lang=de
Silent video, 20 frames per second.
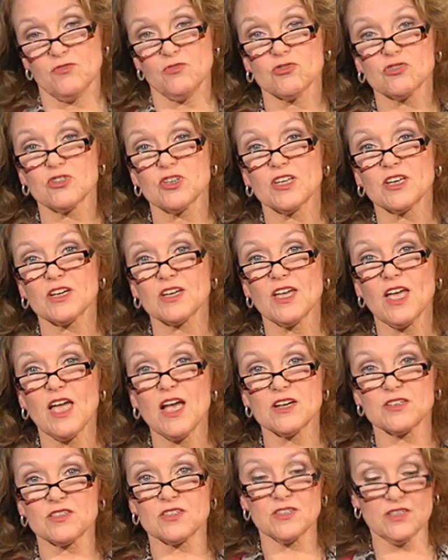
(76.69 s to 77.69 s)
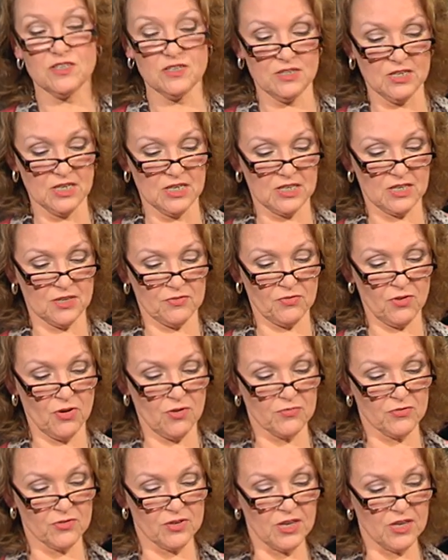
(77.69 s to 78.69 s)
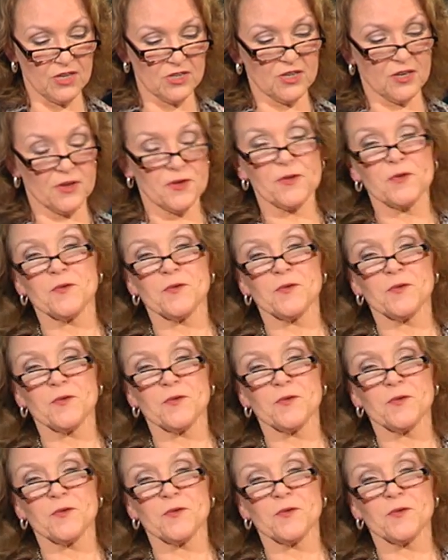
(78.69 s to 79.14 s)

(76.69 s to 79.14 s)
wurden ihre ersten Gedichte veröffentlicht.